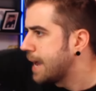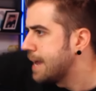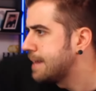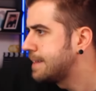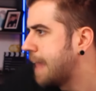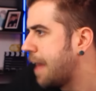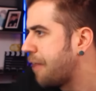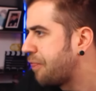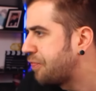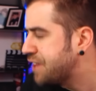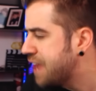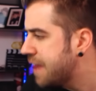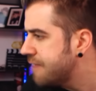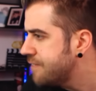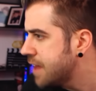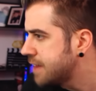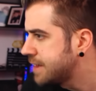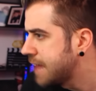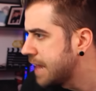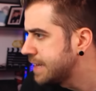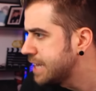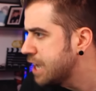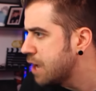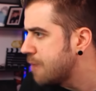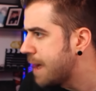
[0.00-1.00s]
qué está haciendo
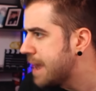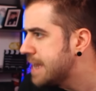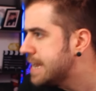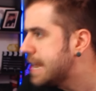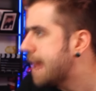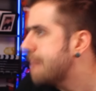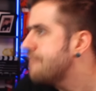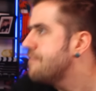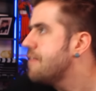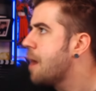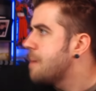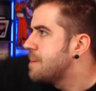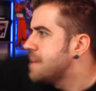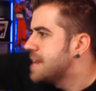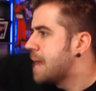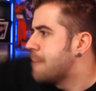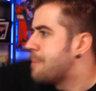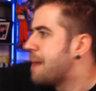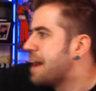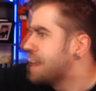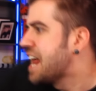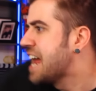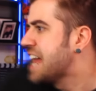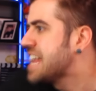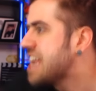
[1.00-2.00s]
este tío bailando? Mira,
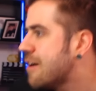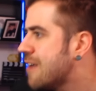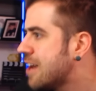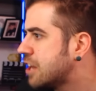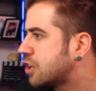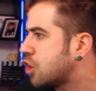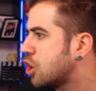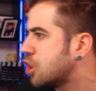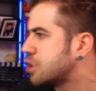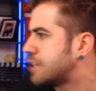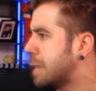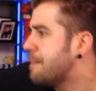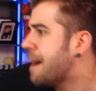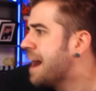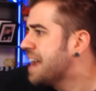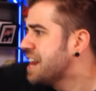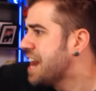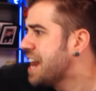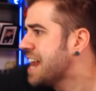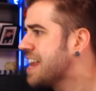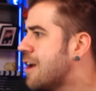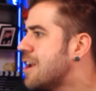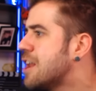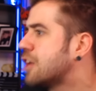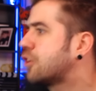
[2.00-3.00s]
me yo el coche, me
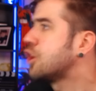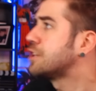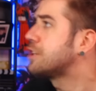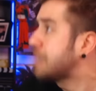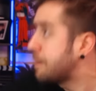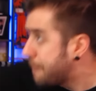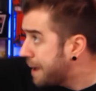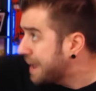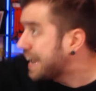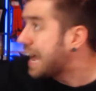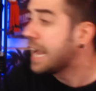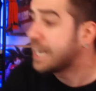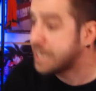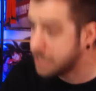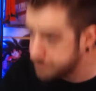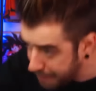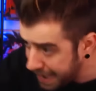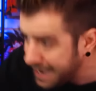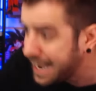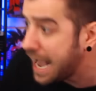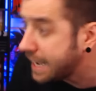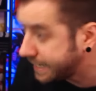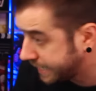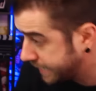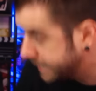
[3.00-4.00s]
ha el coche Baja aquí,
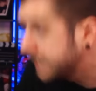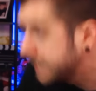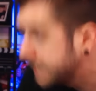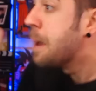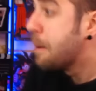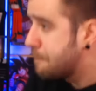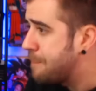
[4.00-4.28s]
baja aquí,